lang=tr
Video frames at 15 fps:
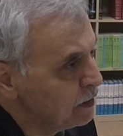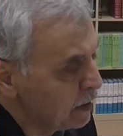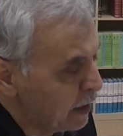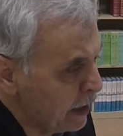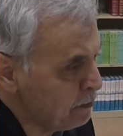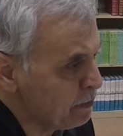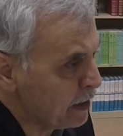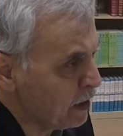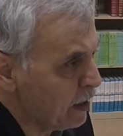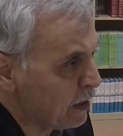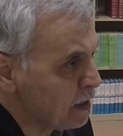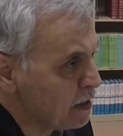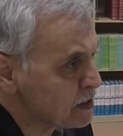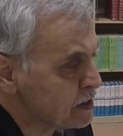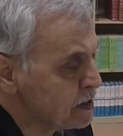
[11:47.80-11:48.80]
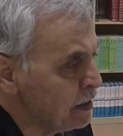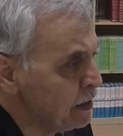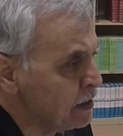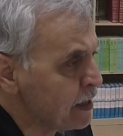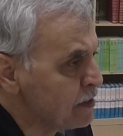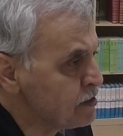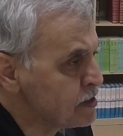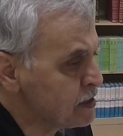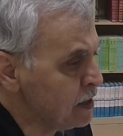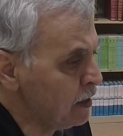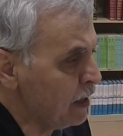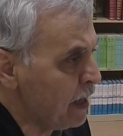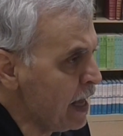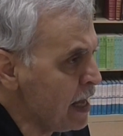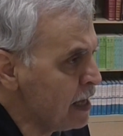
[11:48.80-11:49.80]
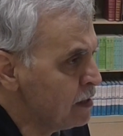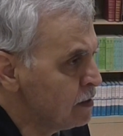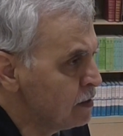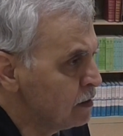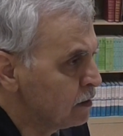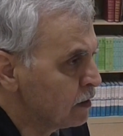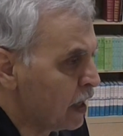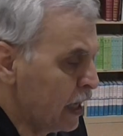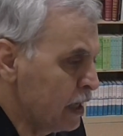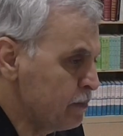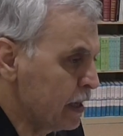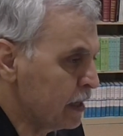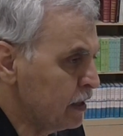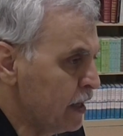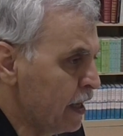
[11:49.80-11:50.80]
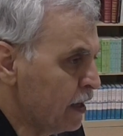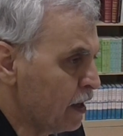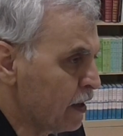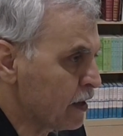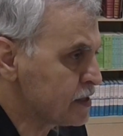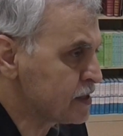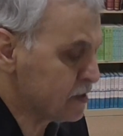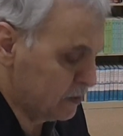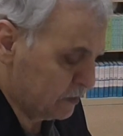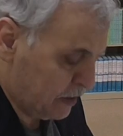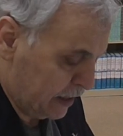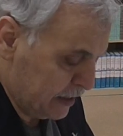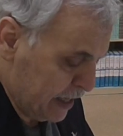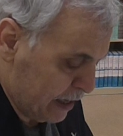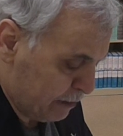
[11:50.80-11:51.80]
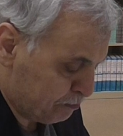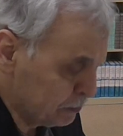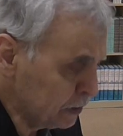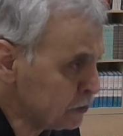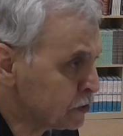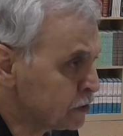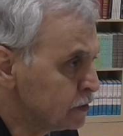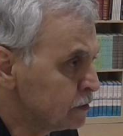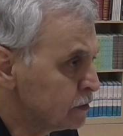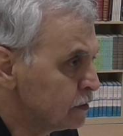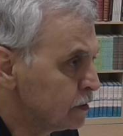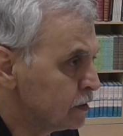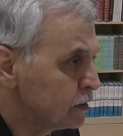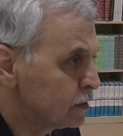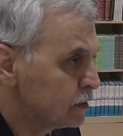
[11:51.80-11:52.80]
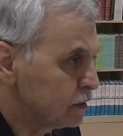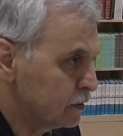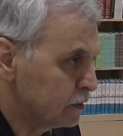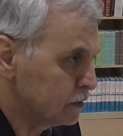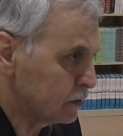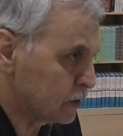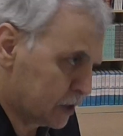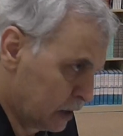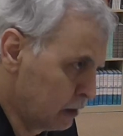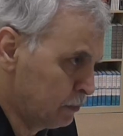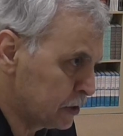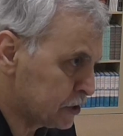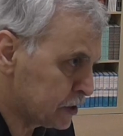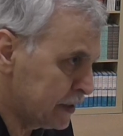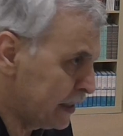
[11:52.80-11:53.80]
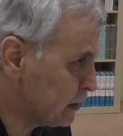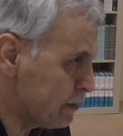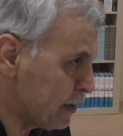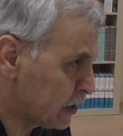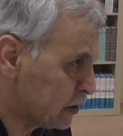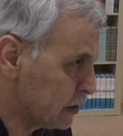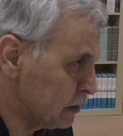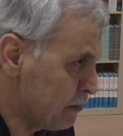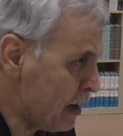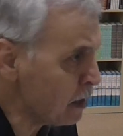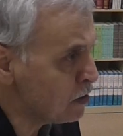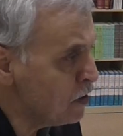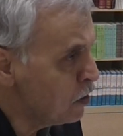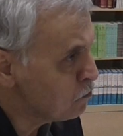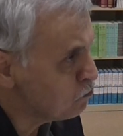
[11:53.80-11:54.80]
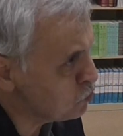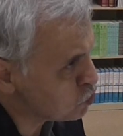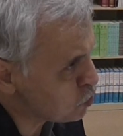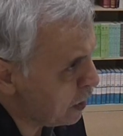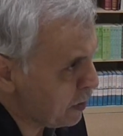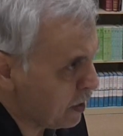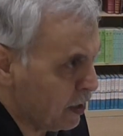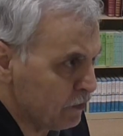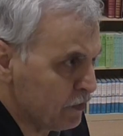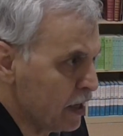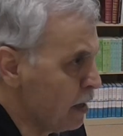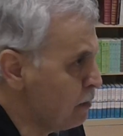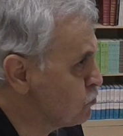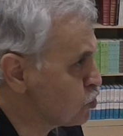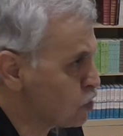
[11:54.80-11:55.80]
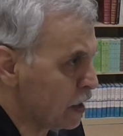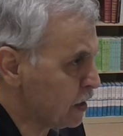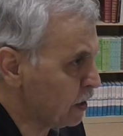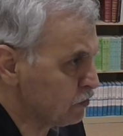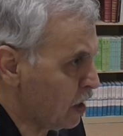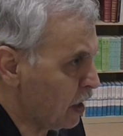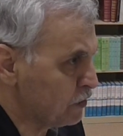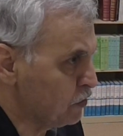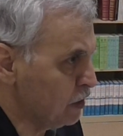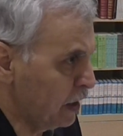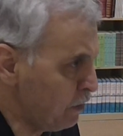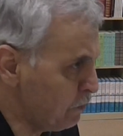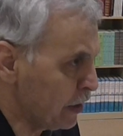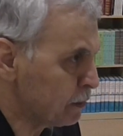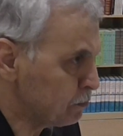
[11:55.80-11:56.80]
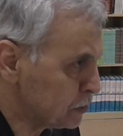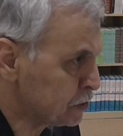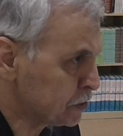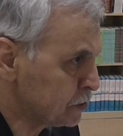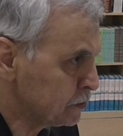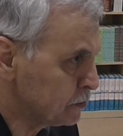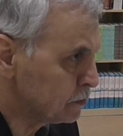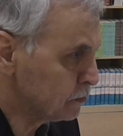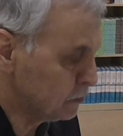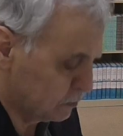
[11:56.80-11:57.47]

Hayber arasını kendisiyle Hayberliler arasında ne yapmış? E, kılmış. Ne demek kılmak? Müzara veya müsakat akdiyle vermiş.